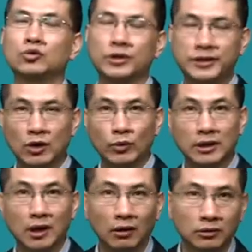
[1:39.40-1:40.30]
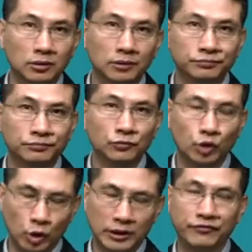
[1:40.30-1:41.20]
做相关的考核。
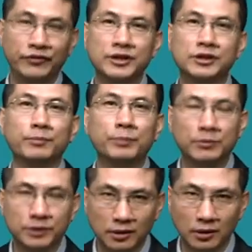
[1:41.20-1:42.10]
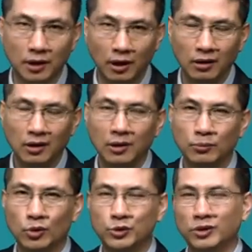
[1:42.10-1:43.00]
所以说它分值并不是很高。
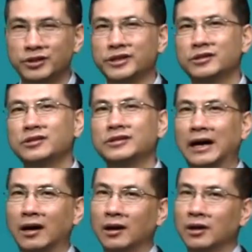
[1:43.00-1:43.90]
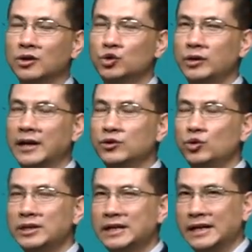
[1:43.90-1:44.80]
不过需要提示一下，虽然
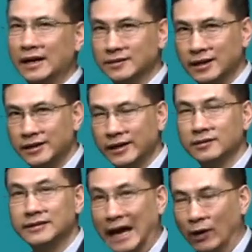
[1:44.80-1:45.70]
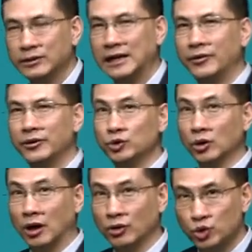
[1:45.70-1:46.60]
最近两三年财务战略主
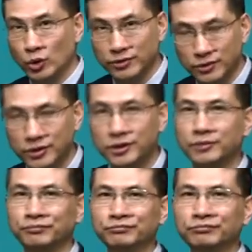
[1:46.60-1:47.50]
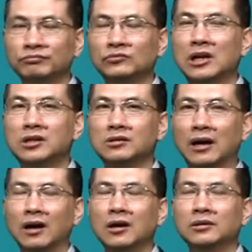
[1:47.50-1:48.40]
要考选择题，但是
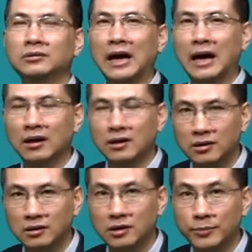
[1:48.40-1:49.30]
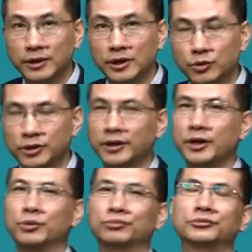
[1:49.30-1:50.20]
呢，它个别的有些
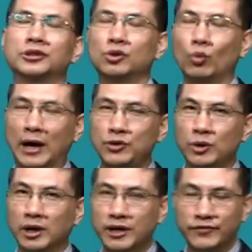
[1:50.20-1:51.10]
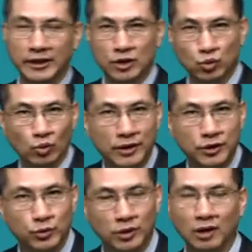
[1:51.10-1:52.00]
内容是完全可以放在主观
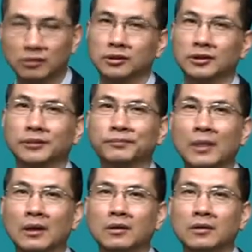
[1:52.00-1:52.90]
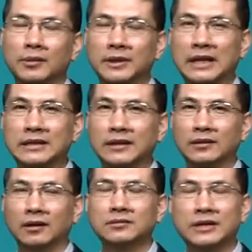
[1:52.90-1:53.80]
题做考核的。那么大家
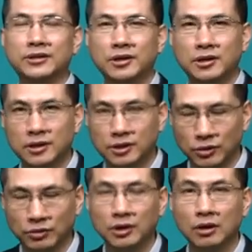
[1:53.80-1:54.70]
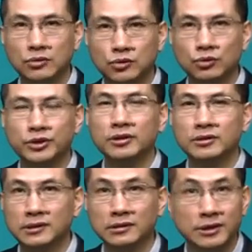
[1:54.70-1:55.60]
呢在听课的时候要注意
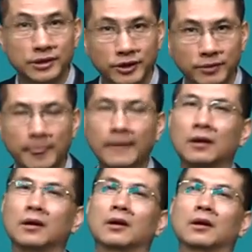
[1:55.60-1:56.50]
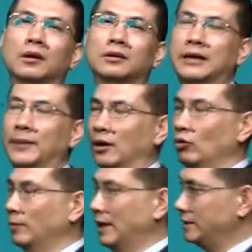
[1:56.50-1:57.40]
仔细听。下边
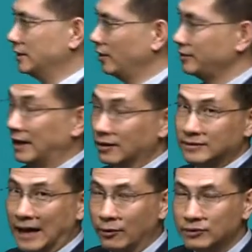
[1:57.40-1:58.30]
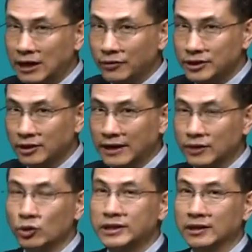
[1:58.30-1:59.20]
我们来介绍一下财务战略教
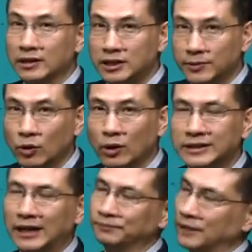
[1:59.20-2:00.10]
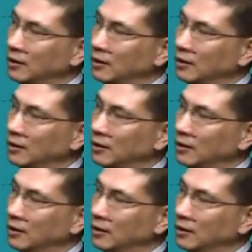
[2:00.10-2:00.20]
材所讲的基本框架，